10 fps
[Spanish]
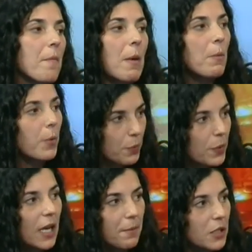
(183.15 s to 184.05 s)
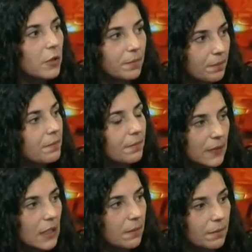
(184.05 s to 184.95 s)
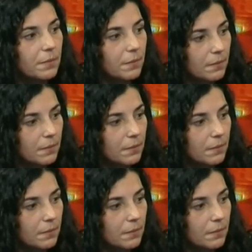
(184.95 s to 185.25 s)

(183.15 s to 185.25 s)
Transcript: vamos por un buen camino. Eh,